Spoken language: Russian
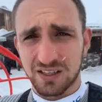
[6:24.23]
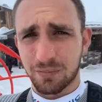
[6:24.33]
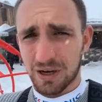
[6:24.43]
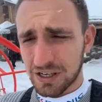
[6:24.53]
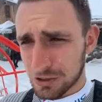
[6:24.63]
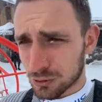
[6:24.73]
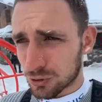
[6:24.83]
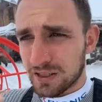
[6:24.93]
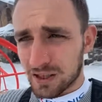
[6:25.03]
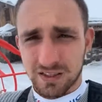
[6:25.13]
за политику
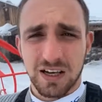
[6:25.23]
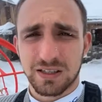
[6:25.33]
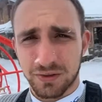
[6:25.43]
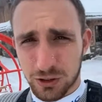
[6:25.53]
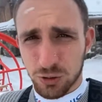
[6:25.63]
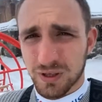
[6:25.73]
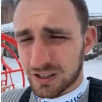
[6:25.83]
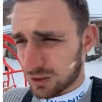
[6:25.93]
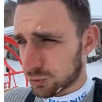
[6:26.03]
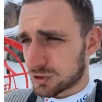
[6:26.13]
и рассказывать о том, какие
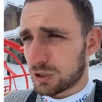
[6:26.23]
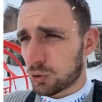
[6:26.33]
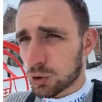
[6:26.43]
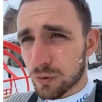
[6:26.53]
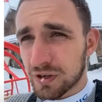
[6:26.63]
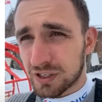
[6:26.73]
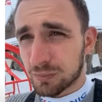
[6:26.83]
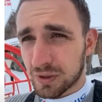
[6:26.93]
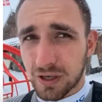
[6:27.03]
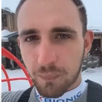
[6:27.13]
русские хуевые
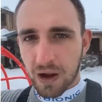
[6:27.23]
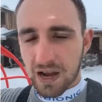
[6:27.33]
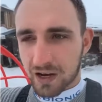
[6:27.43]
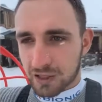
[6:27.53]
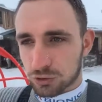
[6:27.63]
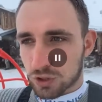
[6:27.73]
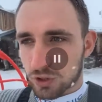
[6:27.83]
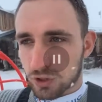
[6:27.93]
типы. Поляк, который...